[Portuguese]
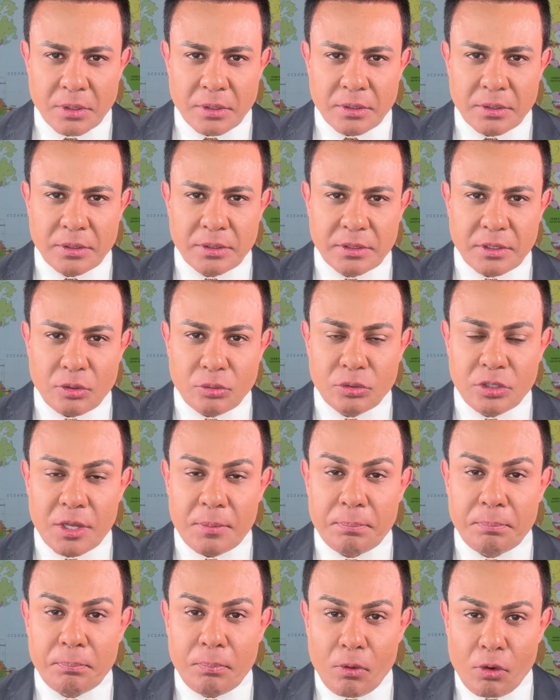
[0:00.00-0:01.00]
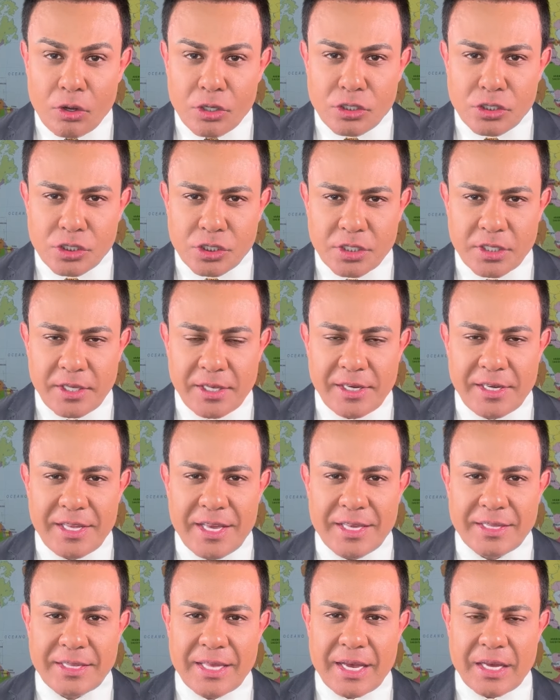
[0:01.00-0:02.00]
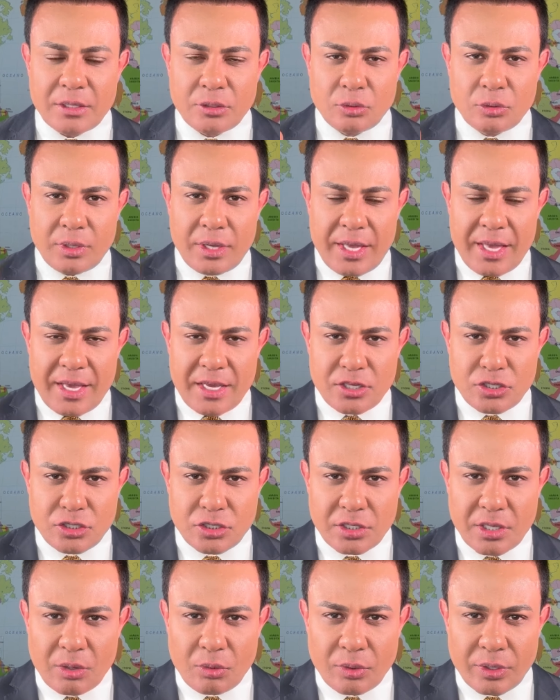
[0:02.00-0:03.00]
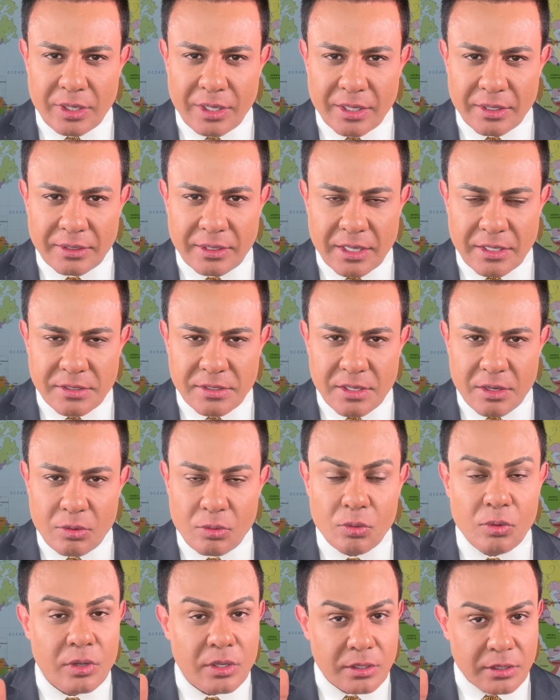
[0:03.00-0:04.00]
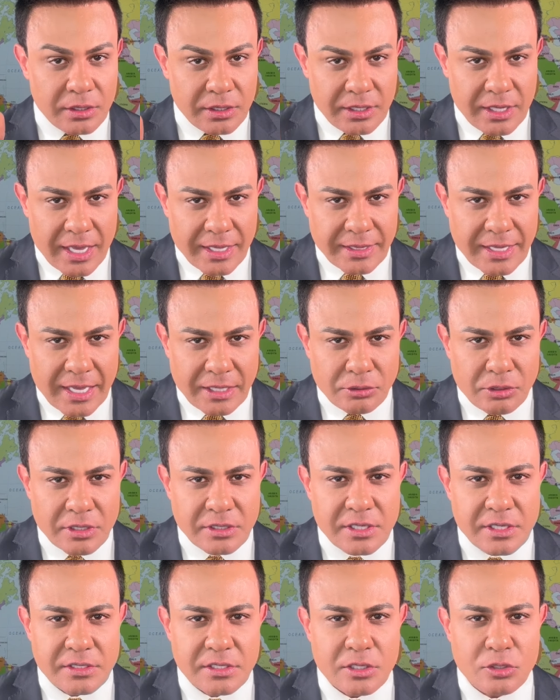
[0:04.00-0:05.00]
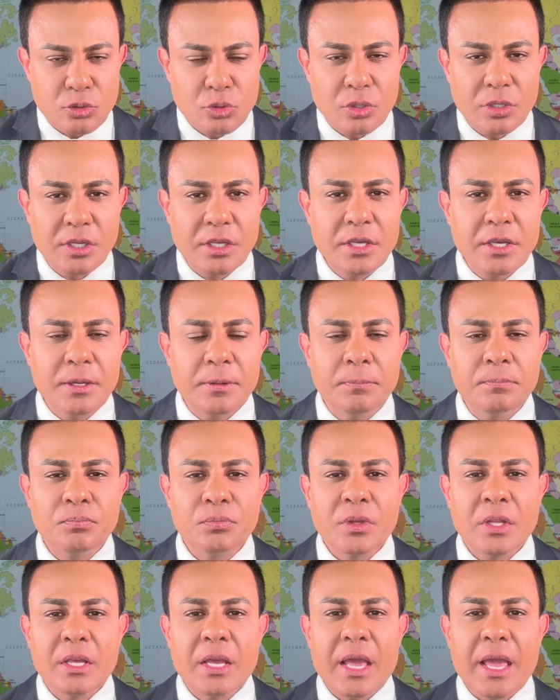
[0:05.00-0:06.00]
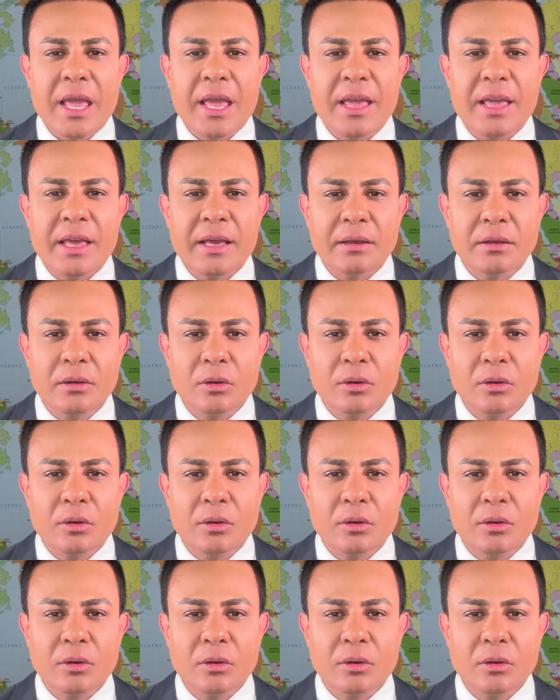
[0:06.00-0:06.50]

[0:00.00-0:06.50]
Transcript: Então, depois que lhe é dado esta orientação, lhe é dado essa assessoria, é